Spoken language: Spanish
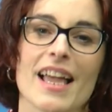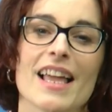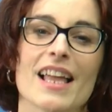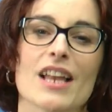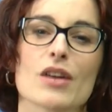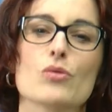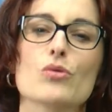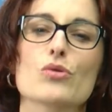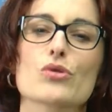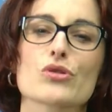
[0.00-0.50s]

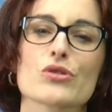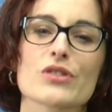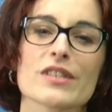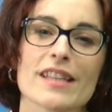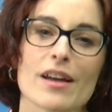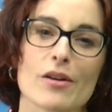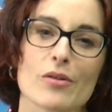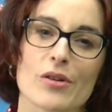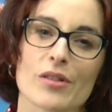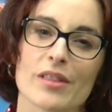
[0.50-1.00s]
El curso
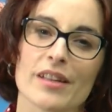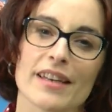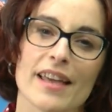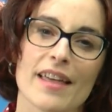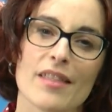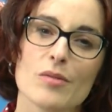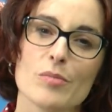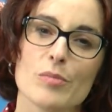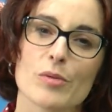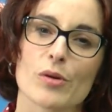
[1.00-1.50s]
está
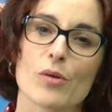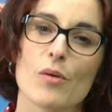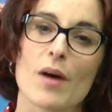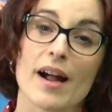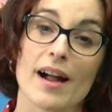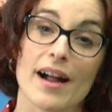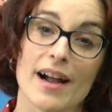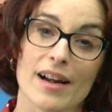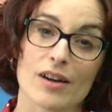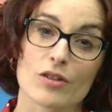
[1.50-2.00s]
coordinado por
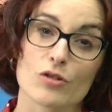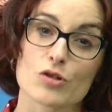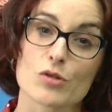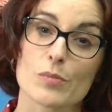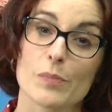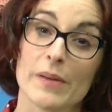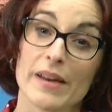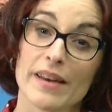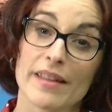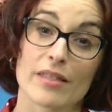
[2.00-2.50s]
Juan
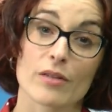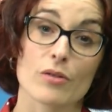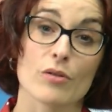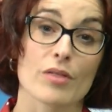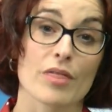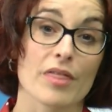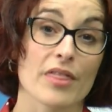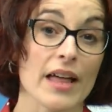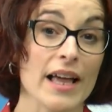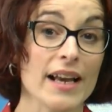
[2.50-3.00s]
Carlos Pérez
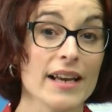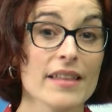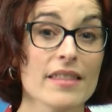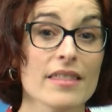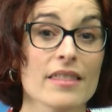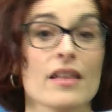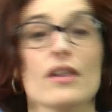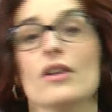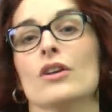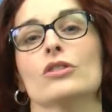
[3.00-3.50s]
González,
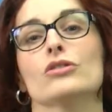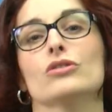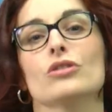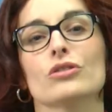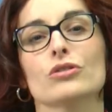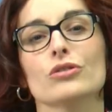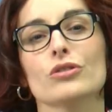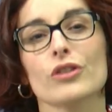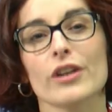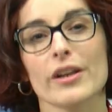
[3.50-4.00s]

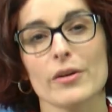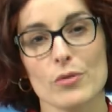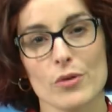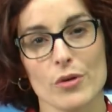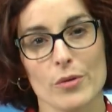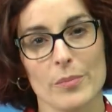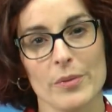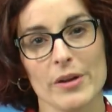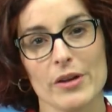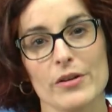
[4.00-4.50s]
doctor
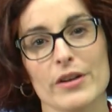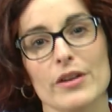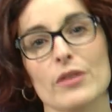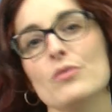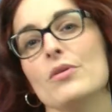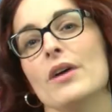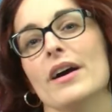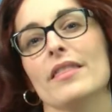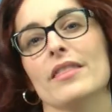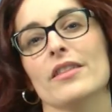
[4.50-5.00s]
europeo en
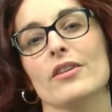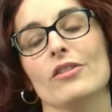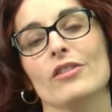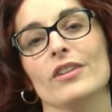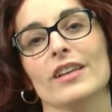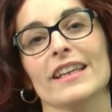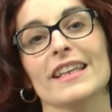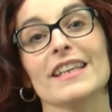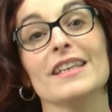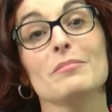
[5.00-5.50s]

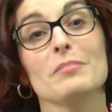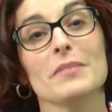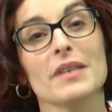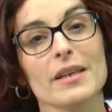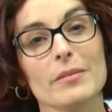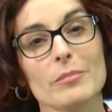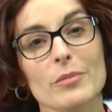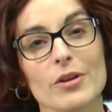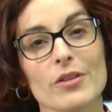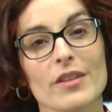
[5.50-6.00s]
educación y
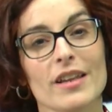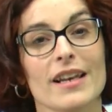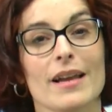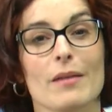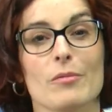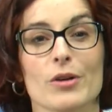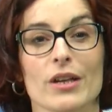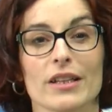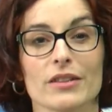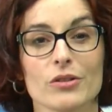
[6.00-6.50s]
miembro del
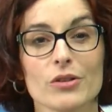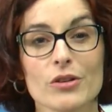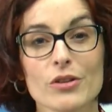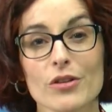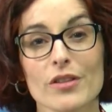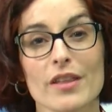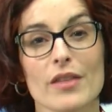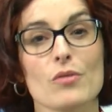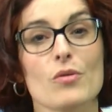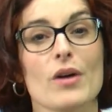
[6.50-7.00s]

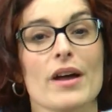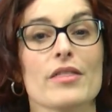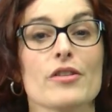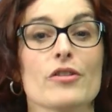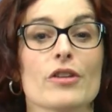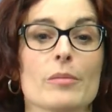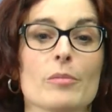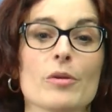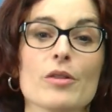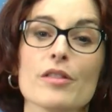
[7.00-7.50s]
Laboratorio de
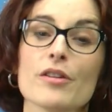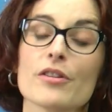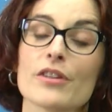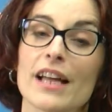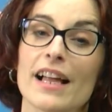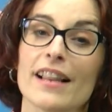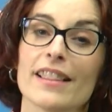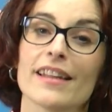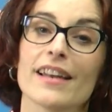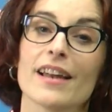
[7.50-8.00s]
Educación
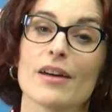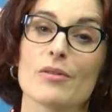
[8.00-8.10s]
Emocional de